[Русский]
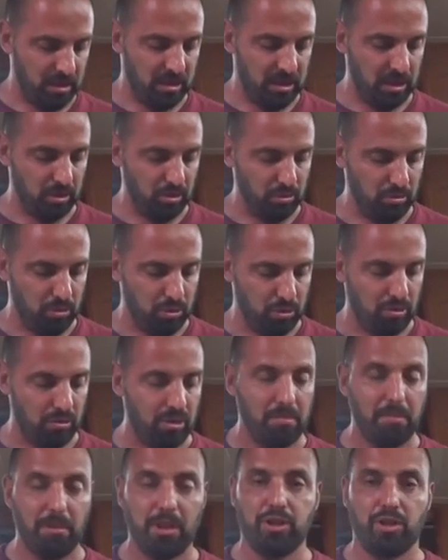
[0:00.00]
Я думаю, что
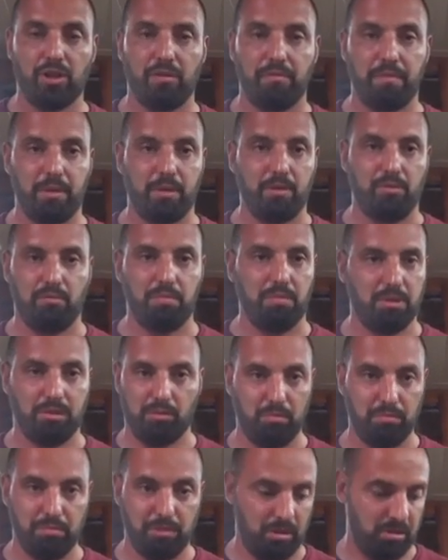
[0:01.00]
для мальчиков пойдет без
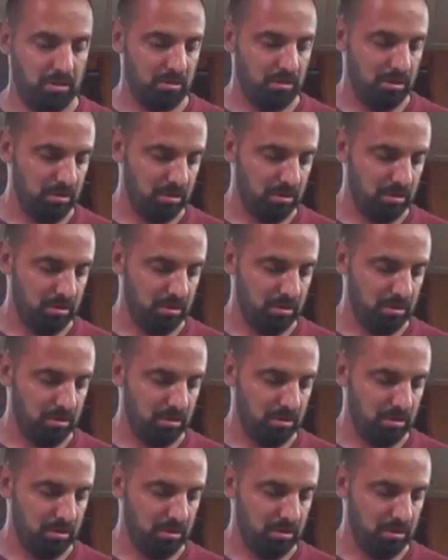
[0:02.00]
клубники. Я да?